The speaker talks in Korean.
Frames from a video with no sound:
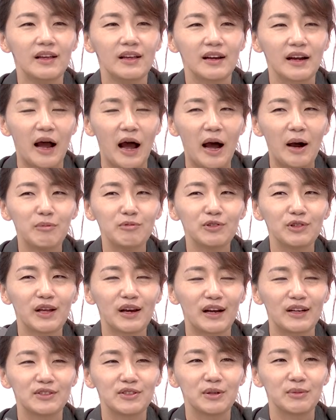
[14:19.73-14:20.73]
가압류나
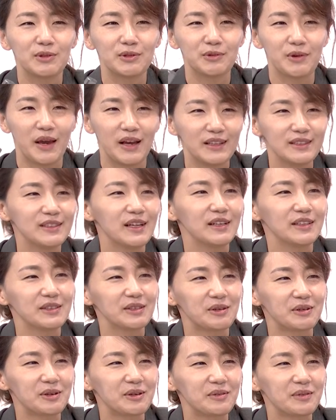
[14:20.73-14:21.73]
가처분은 굉장히
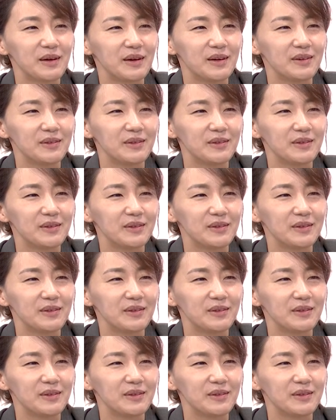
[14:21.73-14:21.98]
저렴해요.